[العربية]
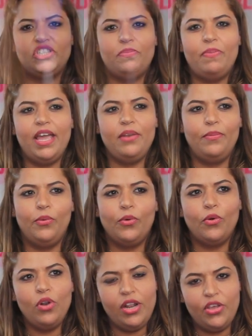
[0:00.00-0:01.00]
تبان
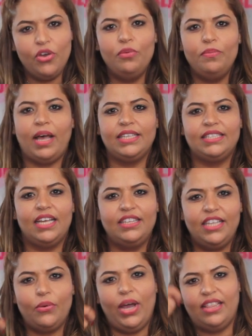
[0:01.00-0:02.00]
كل يوم خاصها
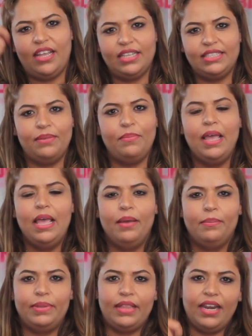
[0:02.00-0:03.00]
دير واحد الرسم
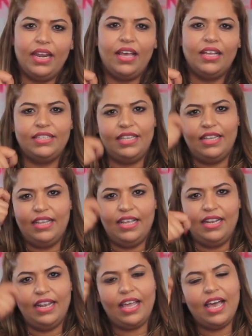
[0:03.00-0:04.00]
بطريقه
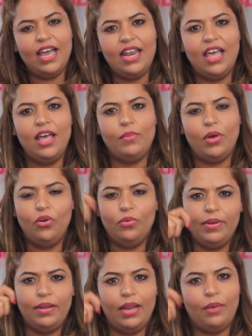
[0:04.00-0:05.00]
القلم او
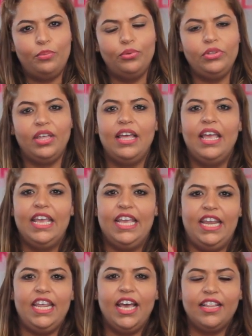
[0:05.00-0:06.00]
باللابودغ
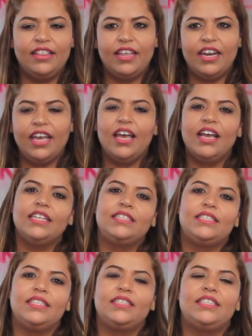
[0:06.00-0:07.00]
يعني هذه الطريقه
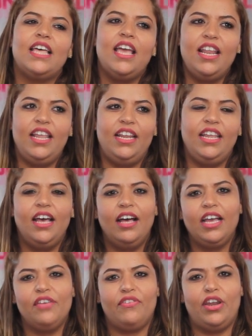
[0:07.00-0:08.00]
كتسهل
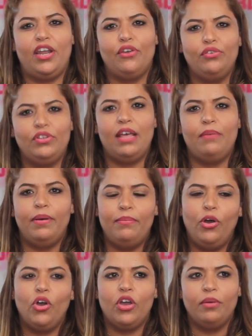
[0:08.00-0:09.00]
عليها كيف كنعرفوا دابا
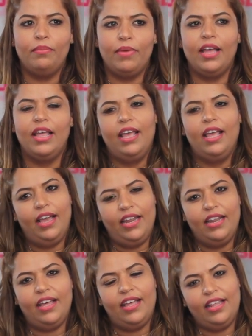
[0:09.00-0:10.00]
بحكم
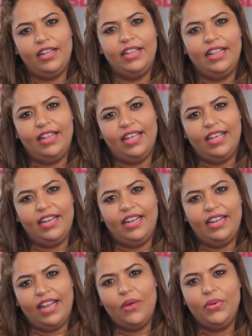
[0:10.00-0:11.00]
حنا
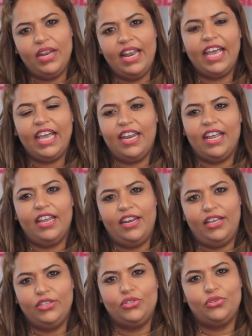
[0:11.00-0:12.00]
الاونه الاخيره
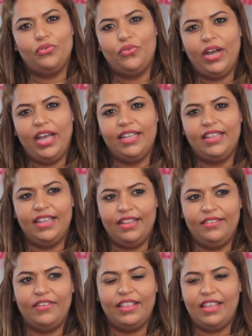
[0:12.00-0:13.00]
كنعيشوا في واحد
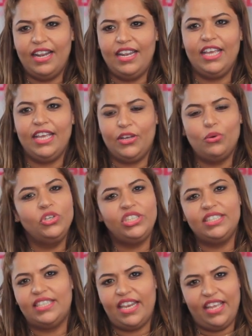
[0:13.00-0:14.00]
الفتره اللي
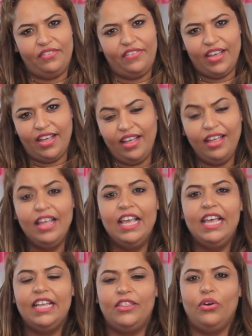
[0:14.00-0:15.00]
كلشي سريع فيها
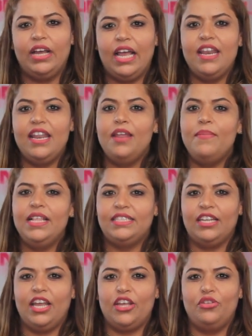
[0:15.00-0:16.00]
دونك اننا ملي
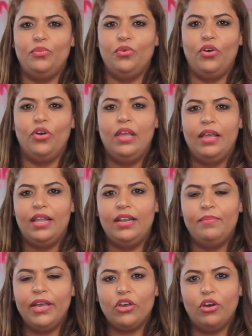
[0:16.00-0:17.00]
تنخدموا
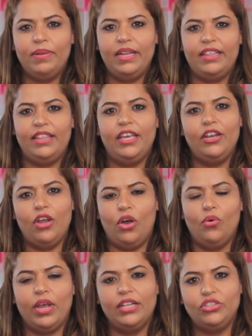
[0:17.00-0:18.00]
الميكرو بليدين
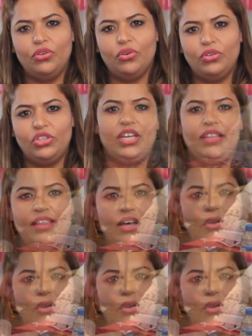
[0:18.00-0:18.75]
او كنديروا شادا